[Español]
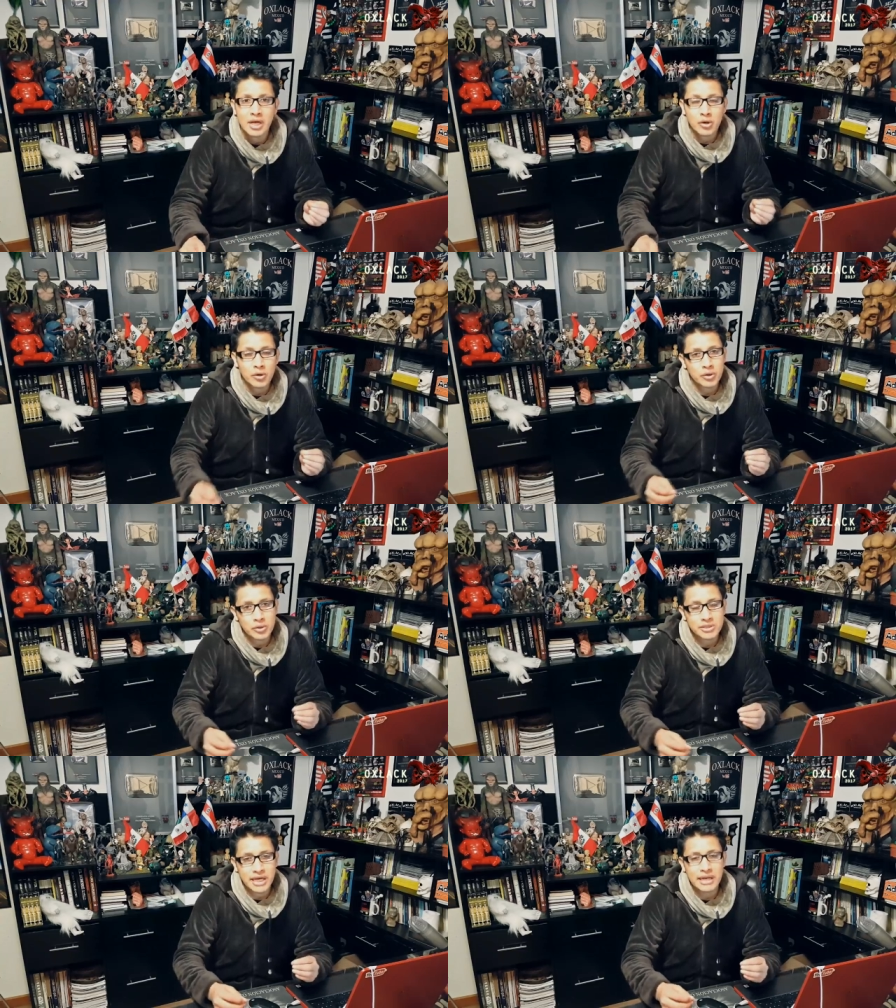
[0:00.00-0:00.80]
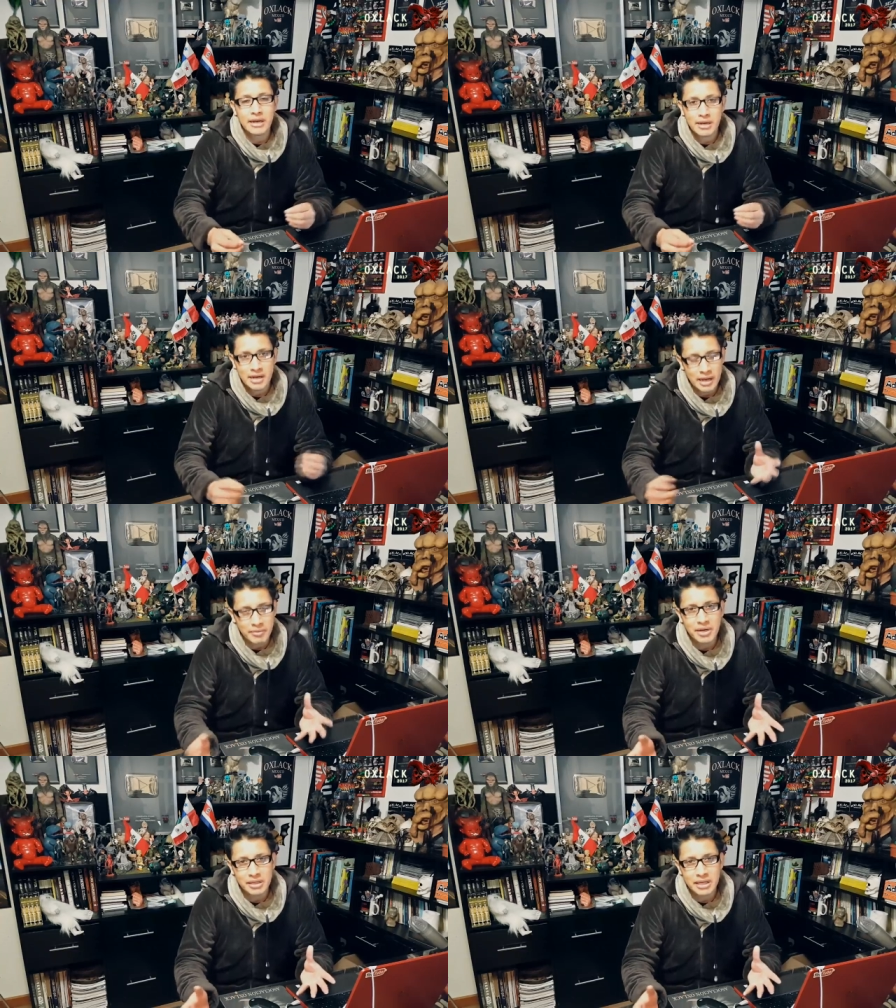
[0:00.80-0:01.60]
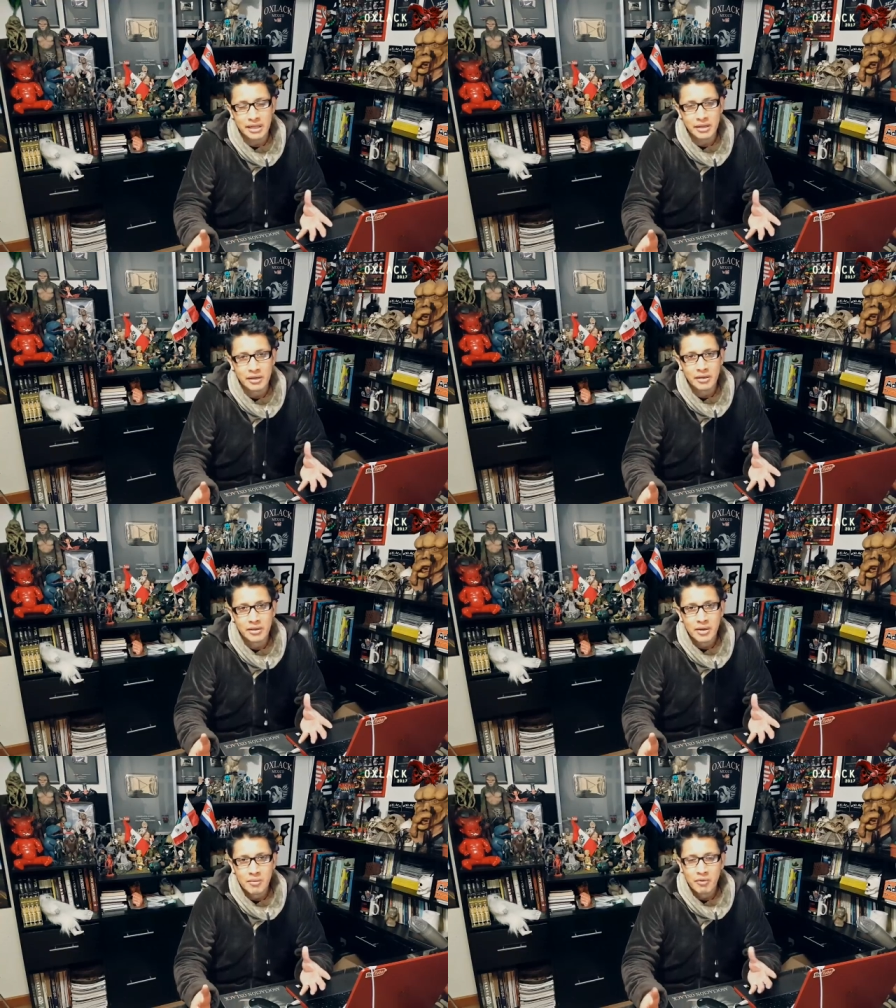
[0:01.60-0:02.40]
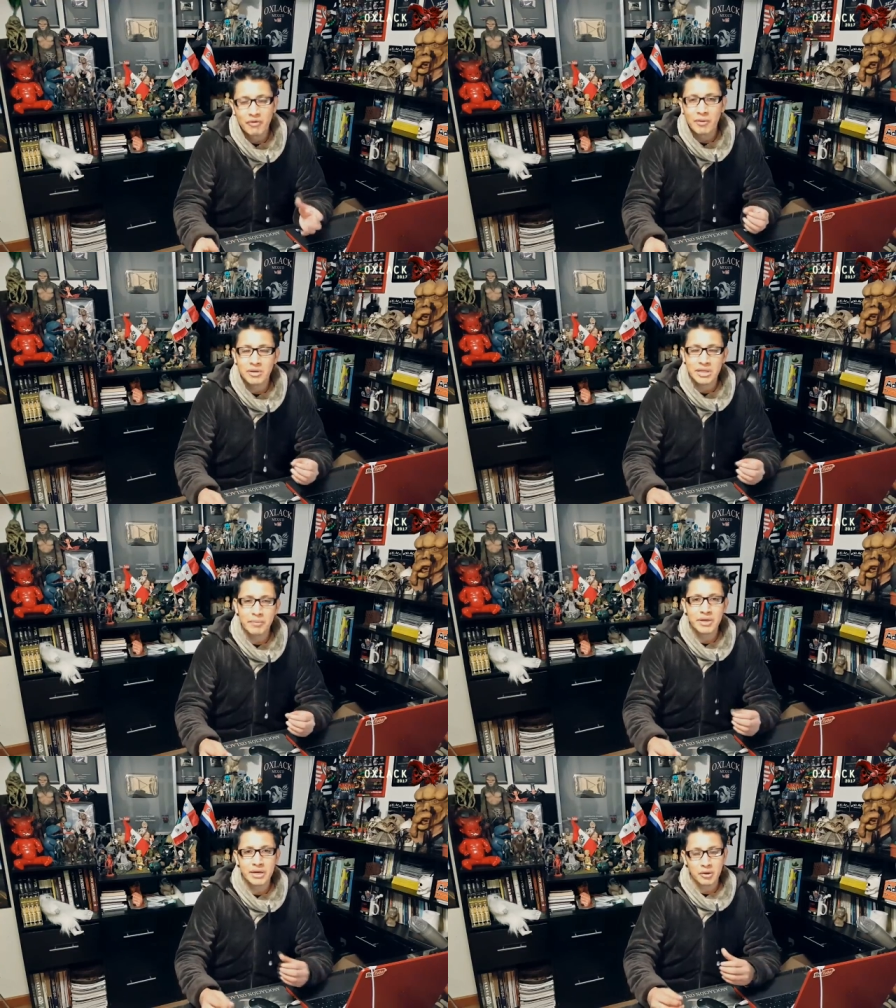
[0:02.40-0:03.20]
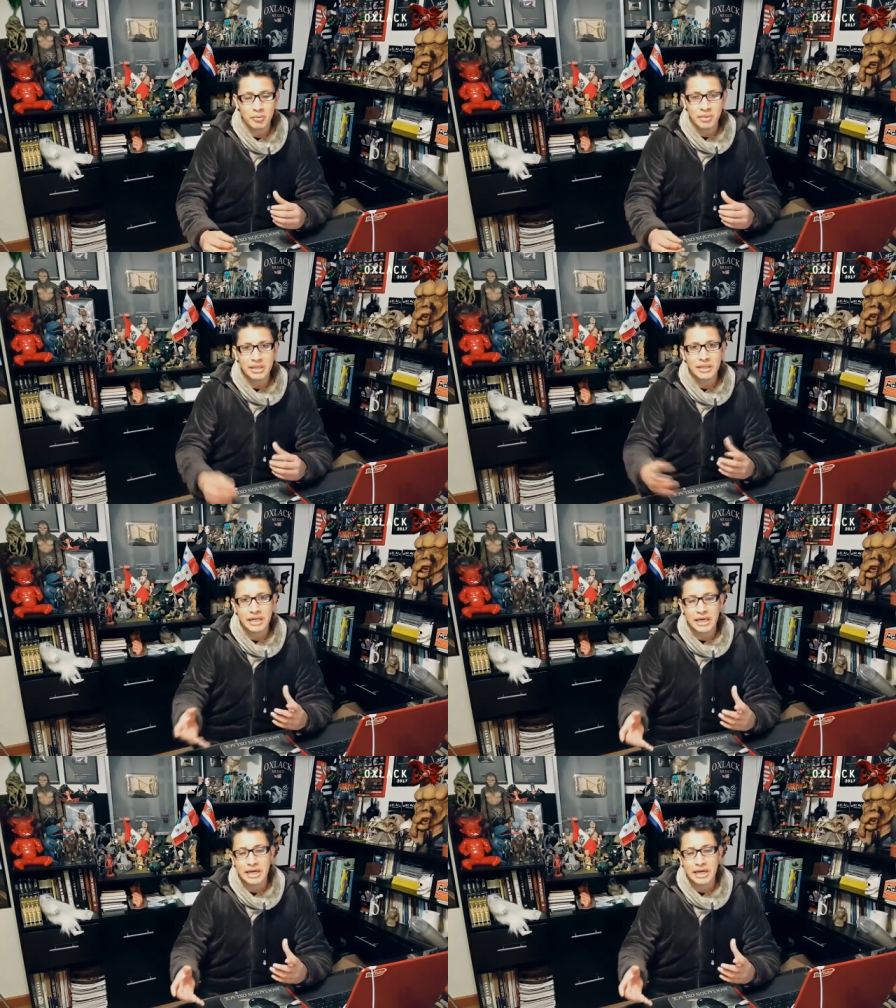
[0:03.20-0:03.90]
conozcan la verdad. Por favor también recomienden el